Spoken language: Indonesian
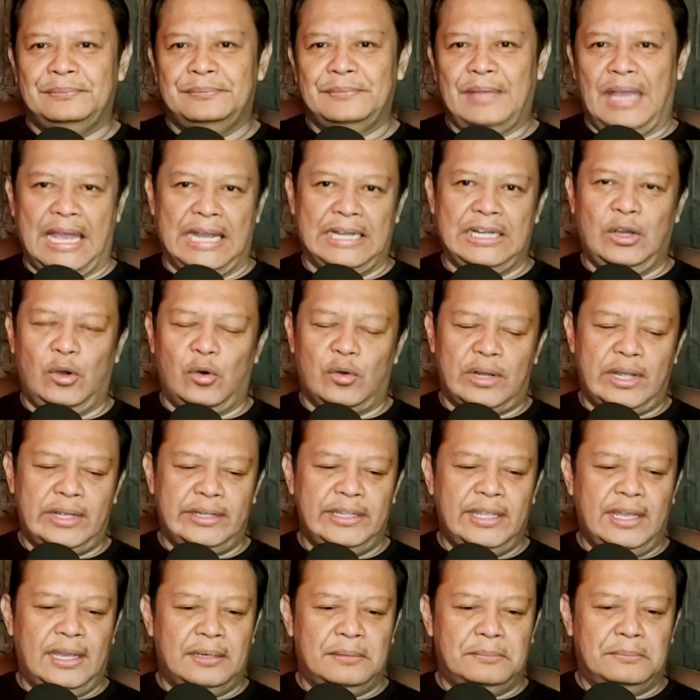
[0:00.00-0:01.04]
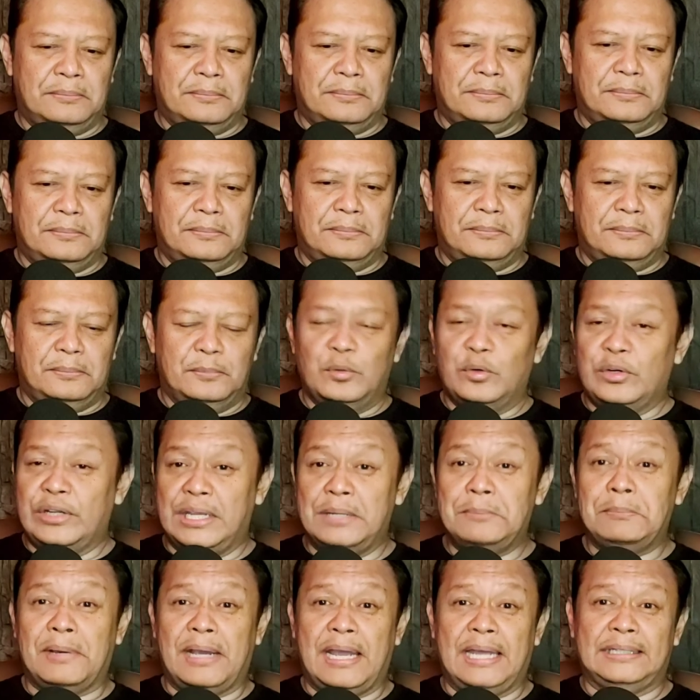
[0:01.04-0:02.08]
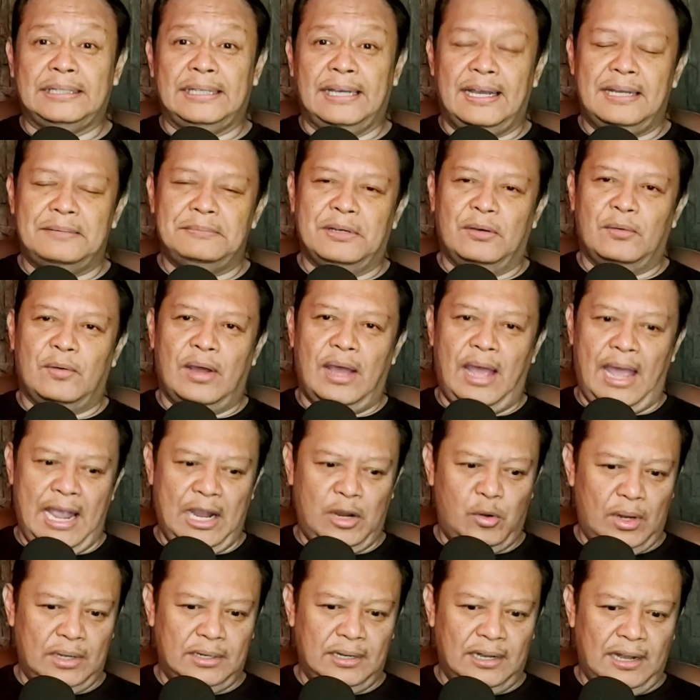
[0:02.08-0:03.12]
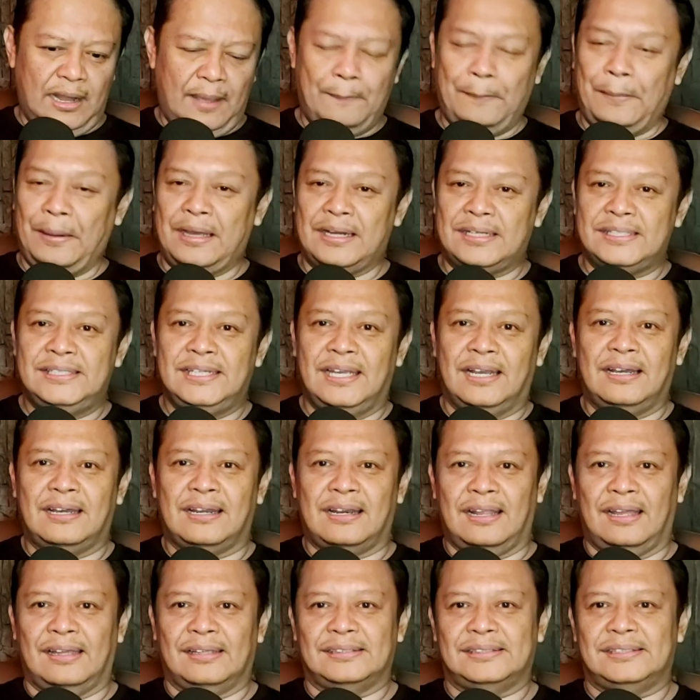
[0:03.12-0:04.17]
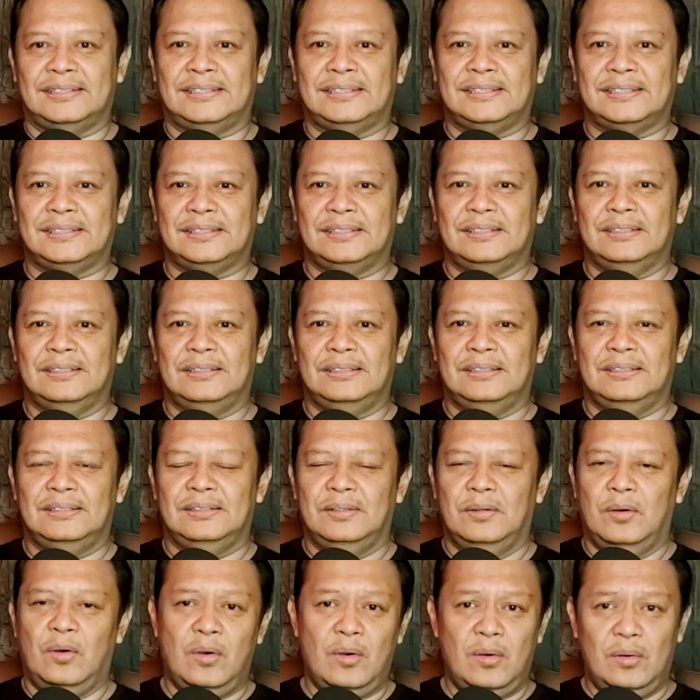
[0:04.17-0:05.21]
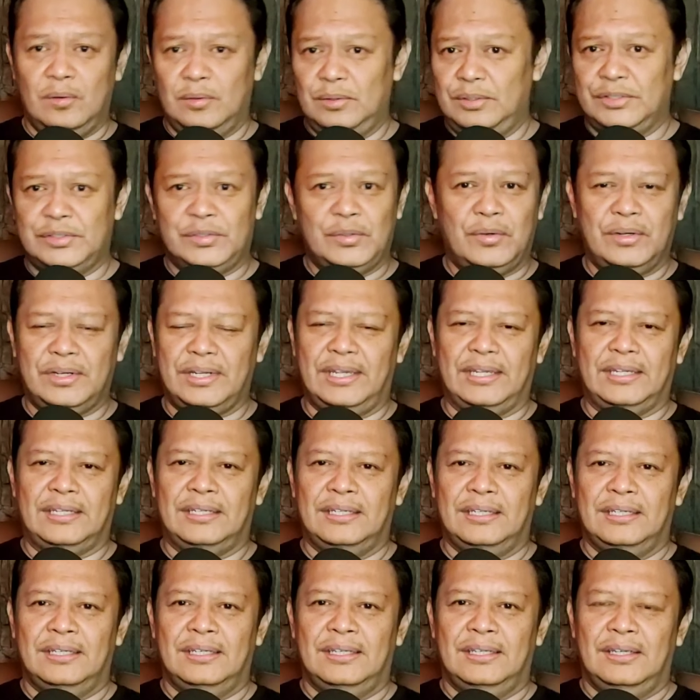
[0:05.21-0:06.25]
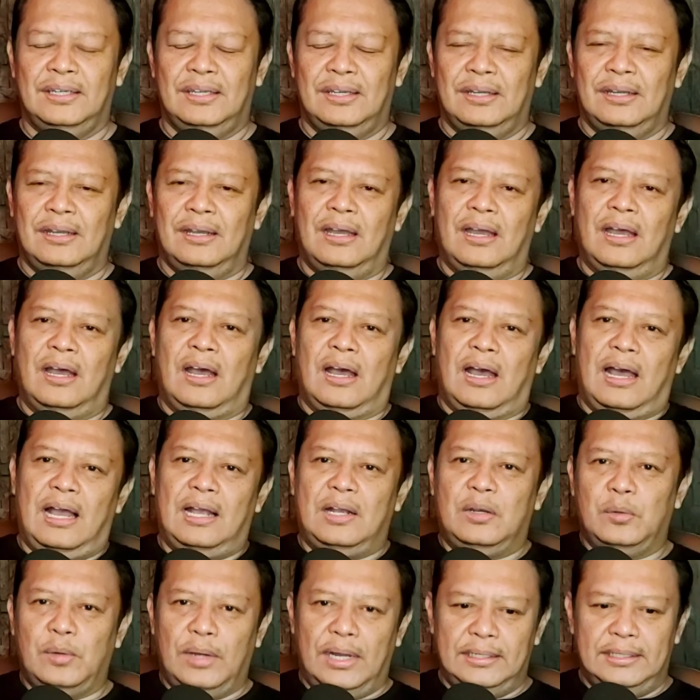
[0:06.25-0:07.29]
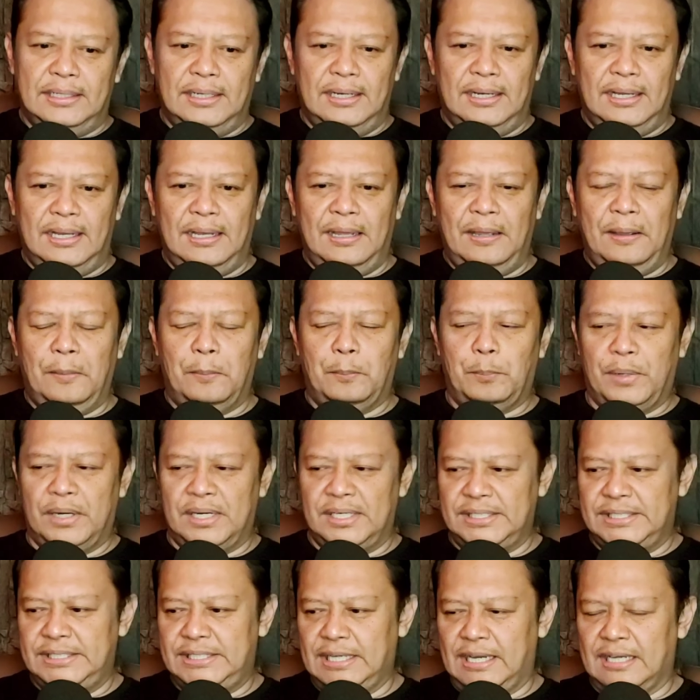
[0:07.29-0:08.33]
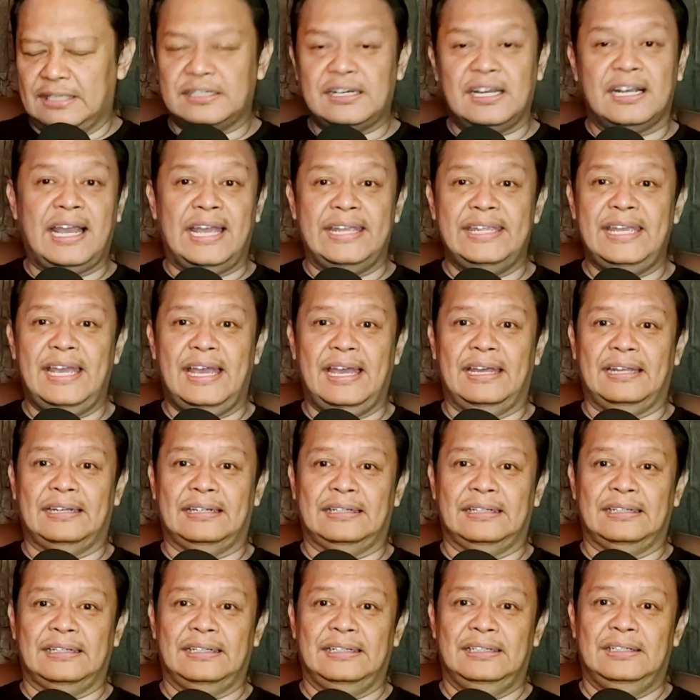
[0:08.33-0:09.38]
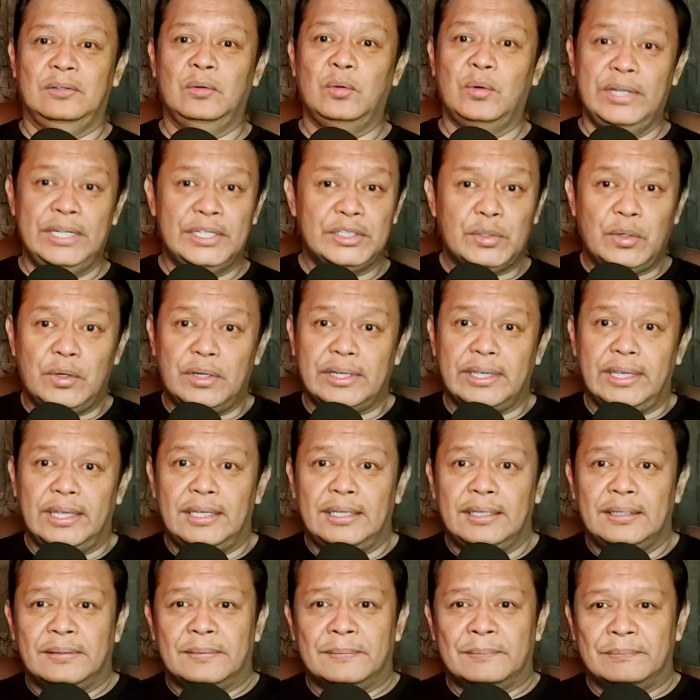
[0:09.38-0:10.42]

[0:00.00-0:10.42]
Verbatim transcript: Ada orang yang mungkin mengatakan bahwa aku adalah pekerja keras. Oh, it's okay. Aku adalah pengejar kekayaan. Oh, it's okay.